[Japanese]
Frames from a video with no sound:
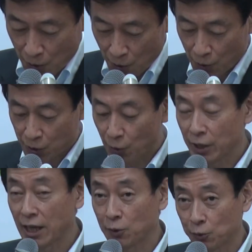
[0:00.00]
と、広
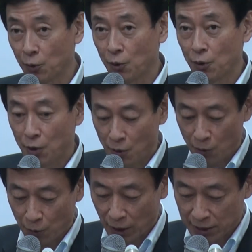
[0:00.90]
げないこと、
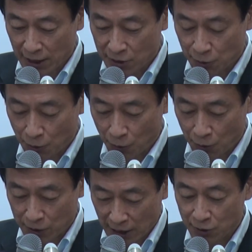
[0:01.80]
これが最重
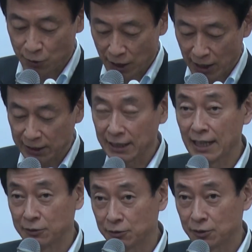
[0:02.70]
要、最優先課題
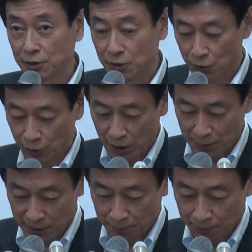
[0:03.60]
である、であり
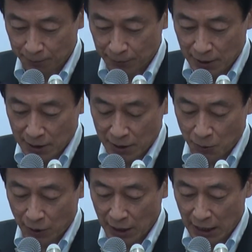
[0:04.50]
ます。
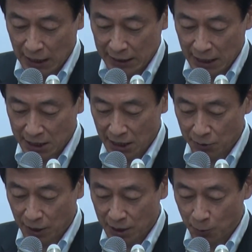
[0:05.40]
それから
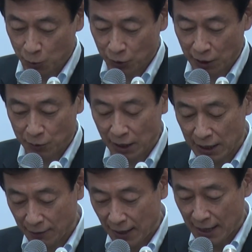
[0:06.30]
デジタル化、リモート化の
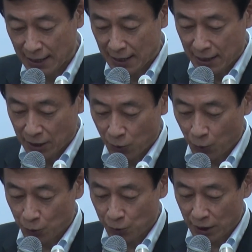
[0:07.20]
流れは、
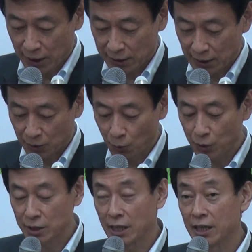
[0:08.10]
教育の在り方に
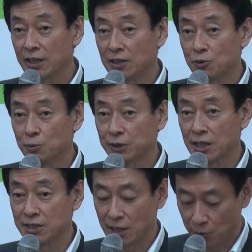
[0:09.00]
大きな変革をもた
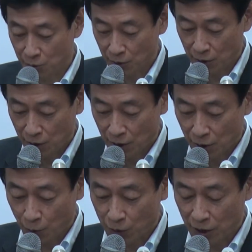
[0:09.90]
らしている。
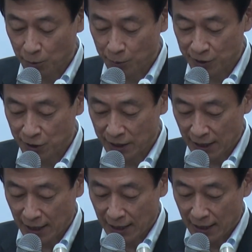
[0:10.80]
コロナ禍も見据え
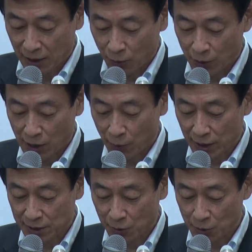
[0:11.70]
て、これらを
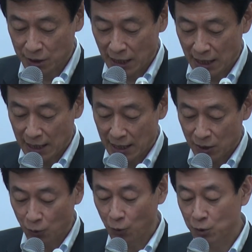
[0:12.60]
活用した
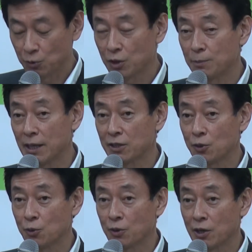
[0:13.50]
教育の基盤
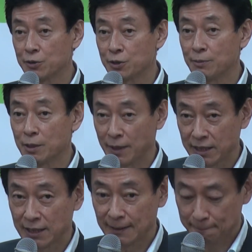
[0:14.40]
強化を進めるべき。